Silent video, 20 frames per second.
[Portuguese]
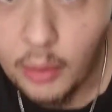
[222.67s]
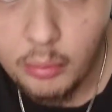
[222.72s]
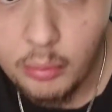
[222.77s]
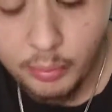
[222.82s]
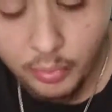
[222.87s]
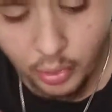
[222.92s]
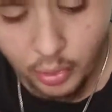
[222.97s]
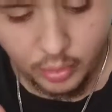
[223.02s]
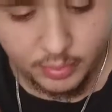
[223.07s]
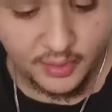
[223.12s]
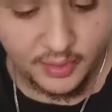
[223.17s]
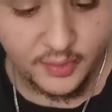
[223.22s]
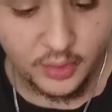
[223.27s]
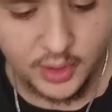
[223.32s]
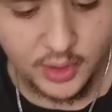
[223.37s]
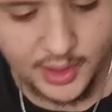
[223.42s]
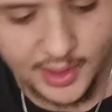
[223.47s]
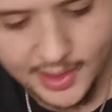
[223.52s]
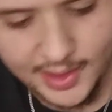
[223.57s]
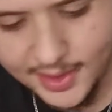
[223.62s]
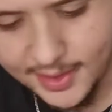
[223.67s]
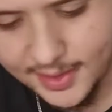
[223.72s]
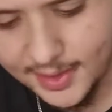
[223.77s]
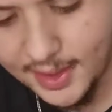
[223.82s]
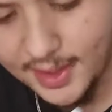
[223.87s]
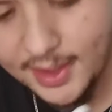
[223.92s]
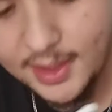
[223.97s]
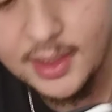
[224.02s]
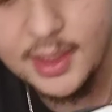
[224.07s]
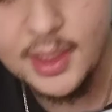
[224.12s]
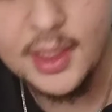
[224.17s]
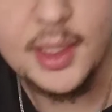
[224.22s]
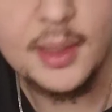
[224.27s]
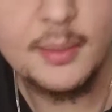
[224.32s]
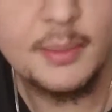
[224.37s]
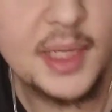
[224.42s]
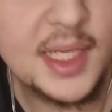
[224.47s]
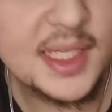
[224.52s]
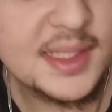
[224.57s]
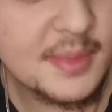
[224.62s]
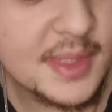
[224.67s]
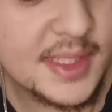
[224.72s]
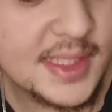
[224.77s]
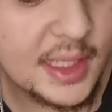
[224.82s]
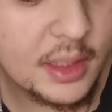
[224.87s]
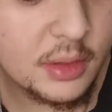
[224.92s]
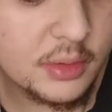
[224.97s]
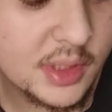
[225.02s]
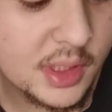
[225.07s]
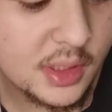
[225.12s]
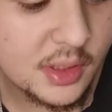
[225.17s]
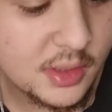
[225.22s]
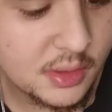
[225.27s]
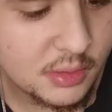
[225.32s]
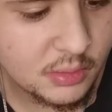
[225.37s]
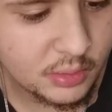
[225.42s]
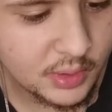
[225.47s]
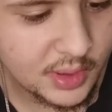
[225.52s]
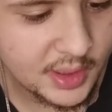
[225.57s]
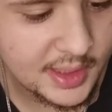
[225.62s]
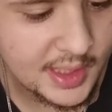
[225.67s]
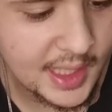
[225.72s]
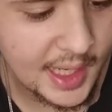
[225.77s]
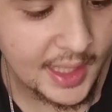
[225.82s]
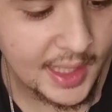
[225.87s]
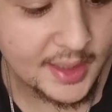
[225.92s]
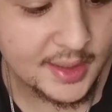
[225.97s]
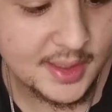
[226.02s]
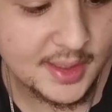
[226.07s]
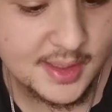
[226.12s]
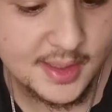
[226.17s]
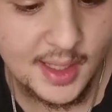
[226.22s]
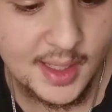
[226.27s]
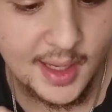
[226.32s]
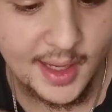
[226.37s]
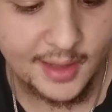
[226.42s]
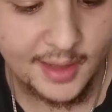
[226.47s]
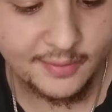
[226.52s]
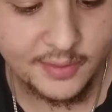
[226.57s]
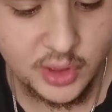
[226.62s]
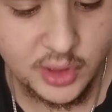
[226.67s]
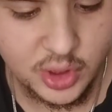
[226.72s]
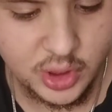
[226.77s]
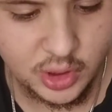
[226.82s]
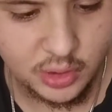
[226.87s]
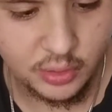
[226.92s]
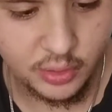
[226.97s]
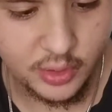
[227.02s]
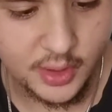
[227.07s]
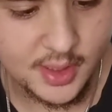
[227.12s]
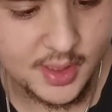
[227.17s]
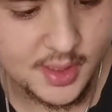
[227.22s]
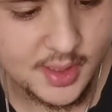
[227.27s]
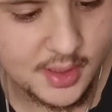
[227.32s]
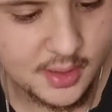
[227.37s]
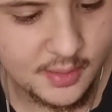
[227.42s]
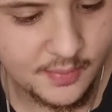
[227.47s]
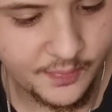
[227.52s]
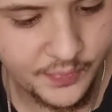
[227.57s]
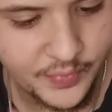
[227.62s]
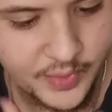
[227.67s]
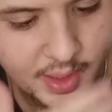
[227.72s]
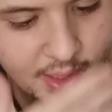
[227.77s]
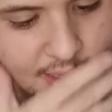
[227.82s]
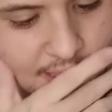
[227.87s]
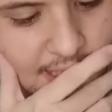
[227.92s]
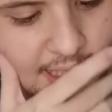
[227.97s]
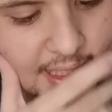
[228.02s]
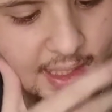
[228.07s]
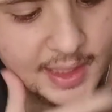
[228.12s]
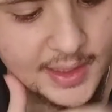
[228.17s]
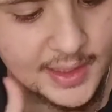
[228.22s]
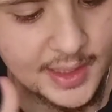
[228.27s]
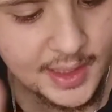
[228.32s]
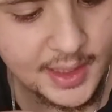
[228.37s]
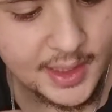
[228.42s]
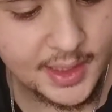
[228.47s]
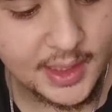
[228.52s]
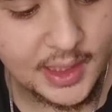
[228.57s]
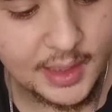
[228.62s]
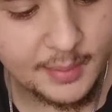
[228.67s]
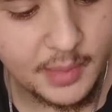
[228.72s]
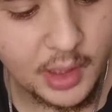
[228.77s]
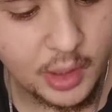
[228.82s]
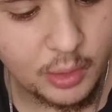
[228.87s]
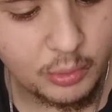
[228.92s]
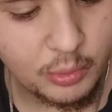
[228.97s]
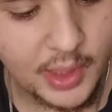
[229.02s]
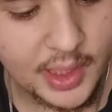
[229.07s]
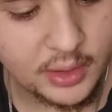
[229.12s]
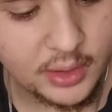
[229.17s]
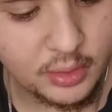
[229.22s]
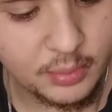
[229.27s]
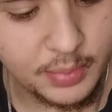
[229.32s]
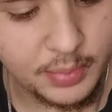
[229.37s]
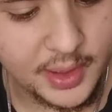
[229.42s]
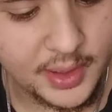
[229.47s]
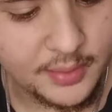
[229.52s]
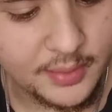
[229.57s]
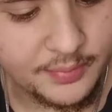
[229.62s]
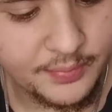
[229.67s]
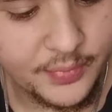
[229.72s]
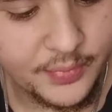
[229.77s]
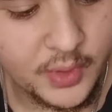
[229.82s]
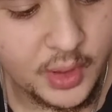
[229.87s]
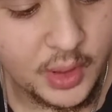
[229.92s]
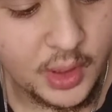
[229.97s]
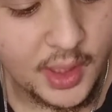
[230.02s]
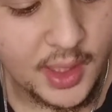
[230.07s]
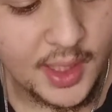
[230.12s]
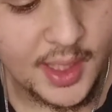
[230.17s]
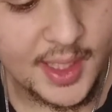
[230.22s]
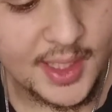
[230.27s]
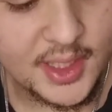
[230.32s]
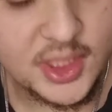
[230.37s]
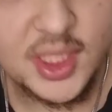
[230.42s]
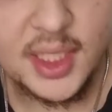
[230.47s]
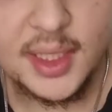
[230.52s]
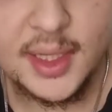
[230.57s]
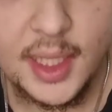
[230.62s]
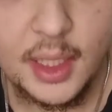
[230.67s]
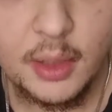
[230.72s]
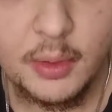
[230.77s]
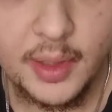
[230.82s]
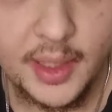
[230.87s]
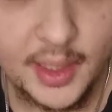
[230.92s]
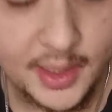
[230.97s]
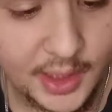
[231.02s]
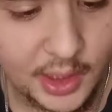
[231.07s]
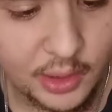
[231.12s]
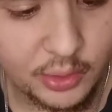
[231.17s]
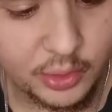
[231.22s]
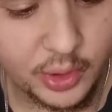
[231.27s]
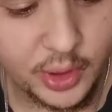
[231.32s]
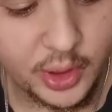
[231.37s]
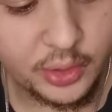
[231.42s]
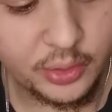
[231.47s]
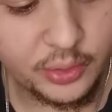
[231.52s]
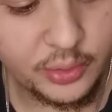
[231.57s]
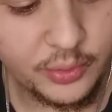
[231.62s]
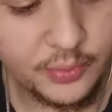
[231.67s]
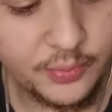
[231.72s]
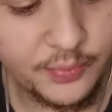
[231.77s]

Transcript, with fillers: um pouco para ver o que, que ele tem, beleza? Mas ele é um Samsung Galaxy A22. Ele tem a câmera quádrupla é, de até 48